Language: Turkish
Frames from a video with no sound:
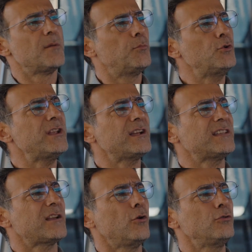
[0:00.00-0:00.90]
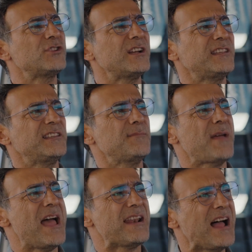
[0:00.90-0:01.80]
Bugüne kadar olacak dediğim
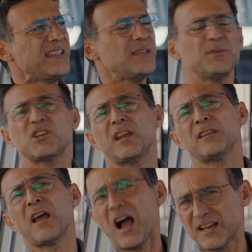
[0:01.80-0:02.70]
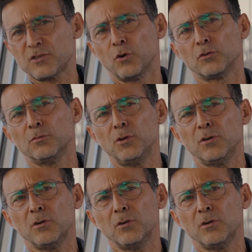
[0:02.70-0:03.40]
herhangi bir şeyin aksi oldum.